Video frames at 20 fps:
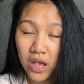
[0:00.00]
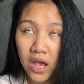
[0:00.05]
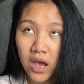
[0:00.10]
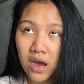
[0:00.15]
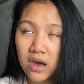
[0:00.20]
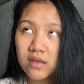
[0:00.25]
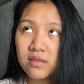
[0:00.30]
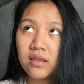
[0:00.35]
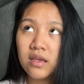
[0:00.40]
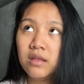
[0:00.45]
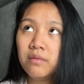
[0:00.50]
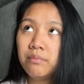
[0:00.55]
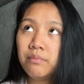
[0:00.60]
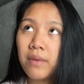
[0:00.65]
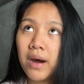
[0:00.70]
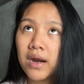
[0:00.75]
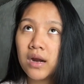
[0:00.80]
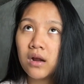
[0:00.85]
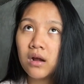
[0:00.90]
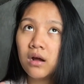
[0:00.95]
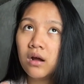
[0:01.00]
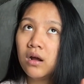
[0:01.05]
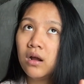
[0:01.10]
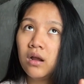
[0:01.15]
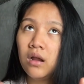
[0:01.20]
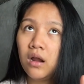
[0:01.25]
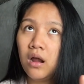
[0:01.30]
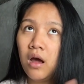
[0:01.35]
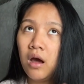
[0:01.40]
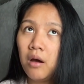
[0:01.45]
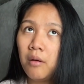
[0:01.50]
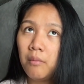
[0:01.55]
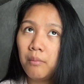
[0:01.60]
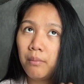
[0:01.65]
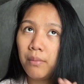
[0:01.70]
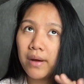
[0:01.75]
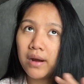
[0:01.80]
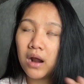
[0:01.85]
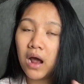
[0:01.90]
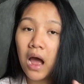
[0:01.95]
As in, parang
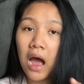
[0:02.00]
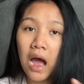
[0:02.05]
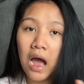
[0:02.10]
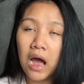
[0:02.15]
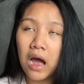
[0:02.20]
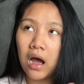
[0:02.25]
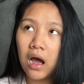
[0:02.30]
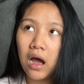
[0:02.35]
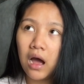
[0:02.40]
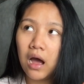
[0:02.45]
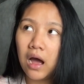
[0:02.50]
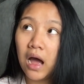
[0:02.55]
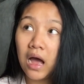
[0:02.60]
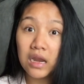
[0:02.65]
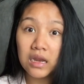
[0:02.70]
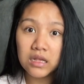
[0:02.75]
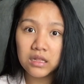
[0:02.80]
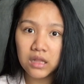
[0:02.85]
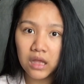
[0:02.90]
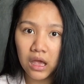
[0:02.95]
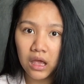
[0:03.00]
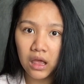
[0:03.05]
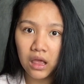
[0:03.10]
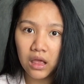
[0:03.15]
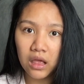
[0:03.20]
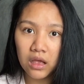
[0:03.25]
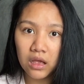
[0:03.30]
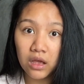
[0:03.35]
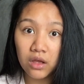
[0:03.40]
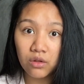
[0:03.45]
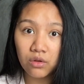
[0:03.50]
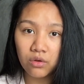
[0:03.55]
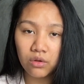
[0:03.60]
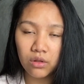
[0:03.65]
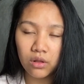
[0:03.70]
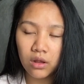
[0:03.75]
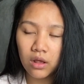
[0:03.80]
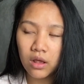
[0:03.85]
parang ha- holiday, ganun.